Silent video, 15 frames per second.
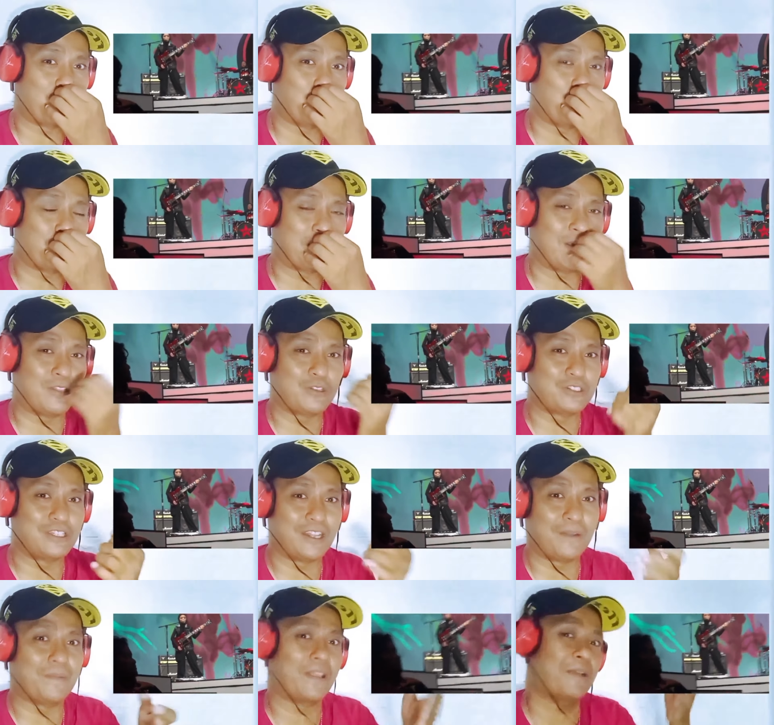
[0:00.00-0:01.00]
2023 itu
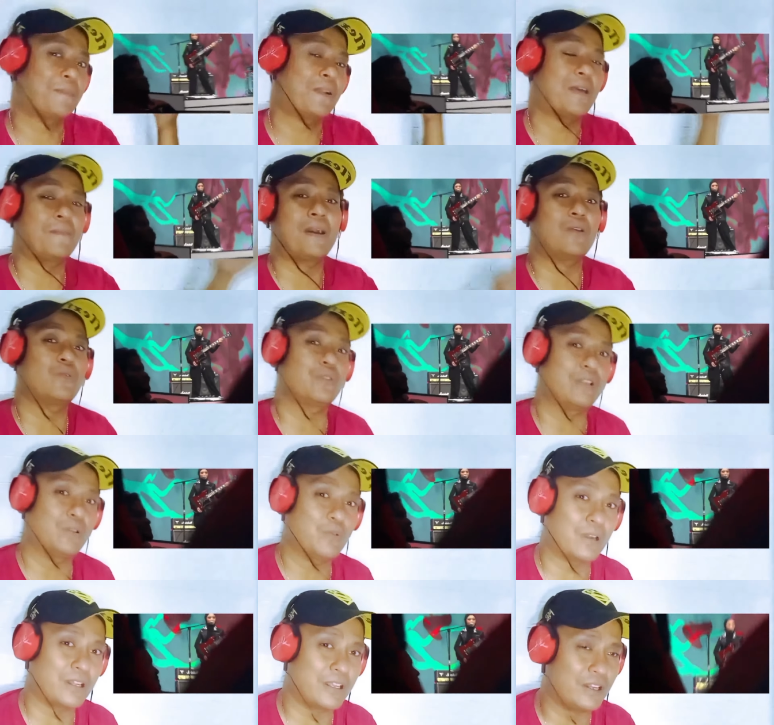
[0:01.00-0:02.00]
sendiri mereka pernah manggung
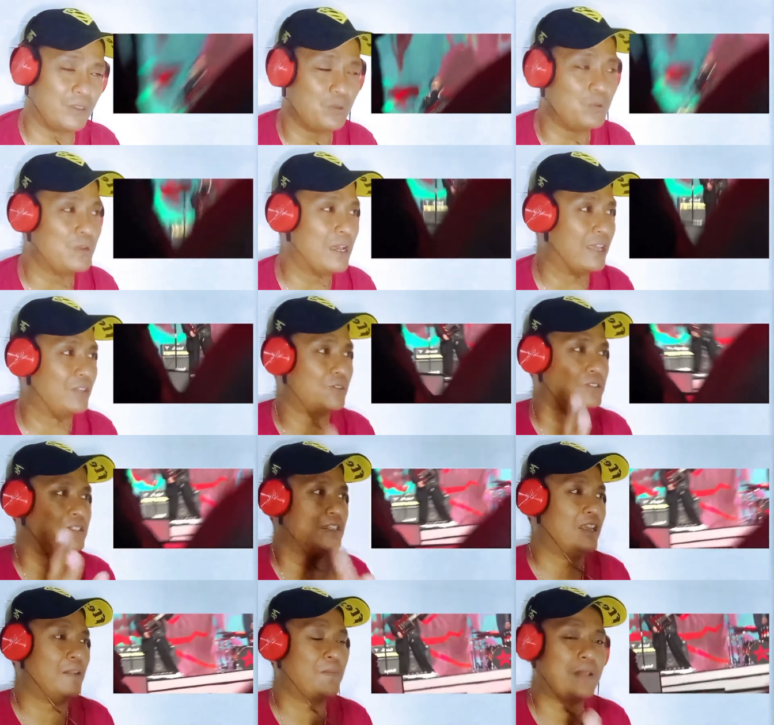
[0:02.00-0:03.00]
di luar negeri juga itu
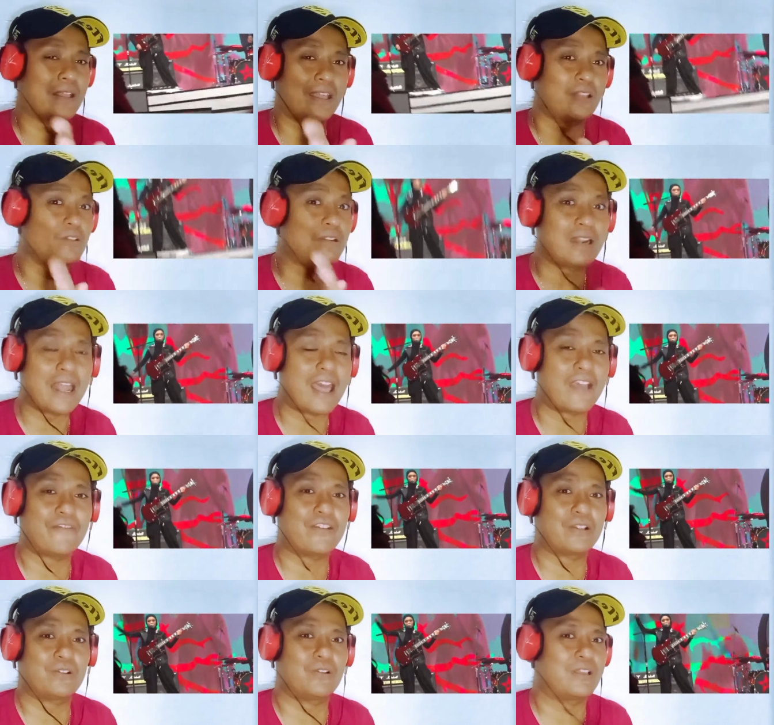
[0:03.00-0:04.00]
sendiri mereka itu
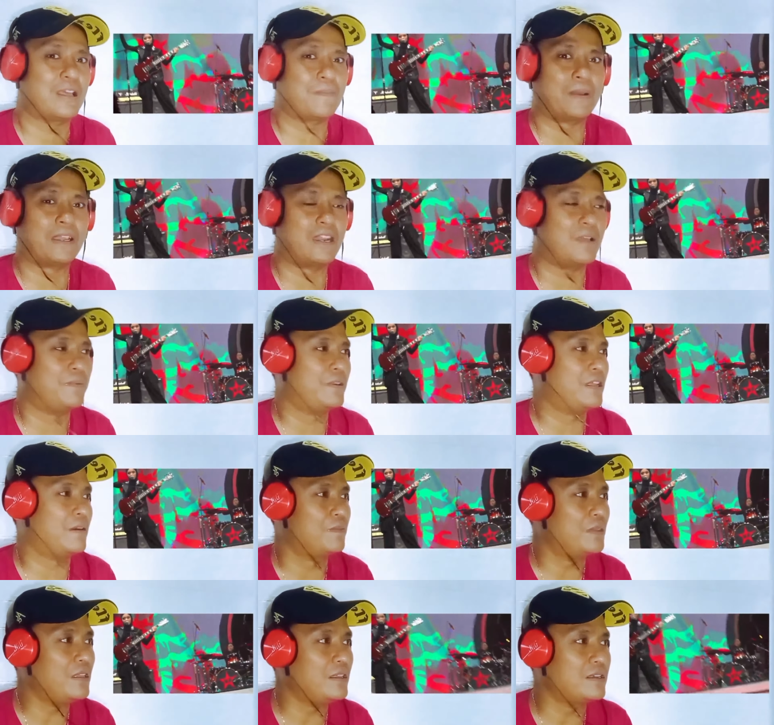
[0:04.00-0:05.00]
live gitu loh nggak pakai
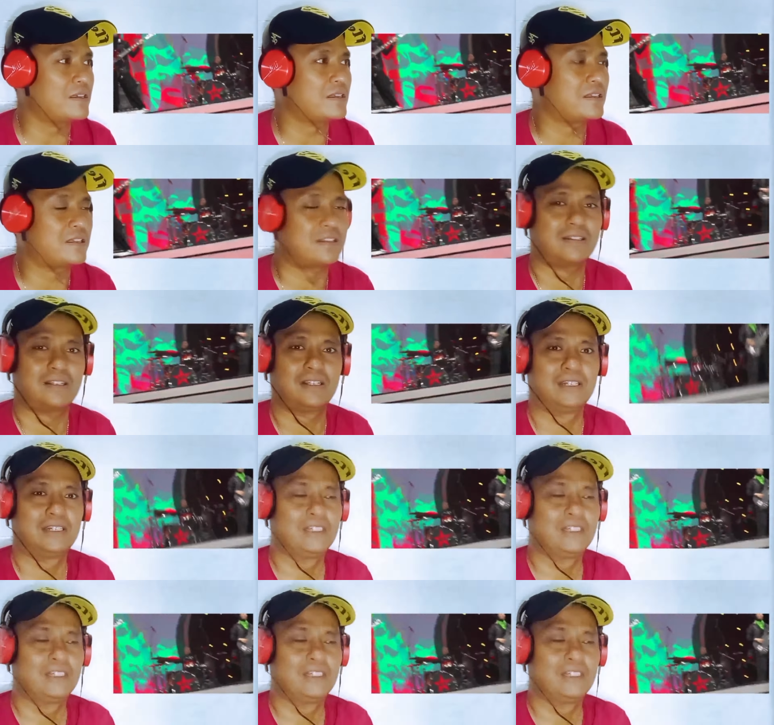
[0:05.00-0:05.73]
dabing-dabingan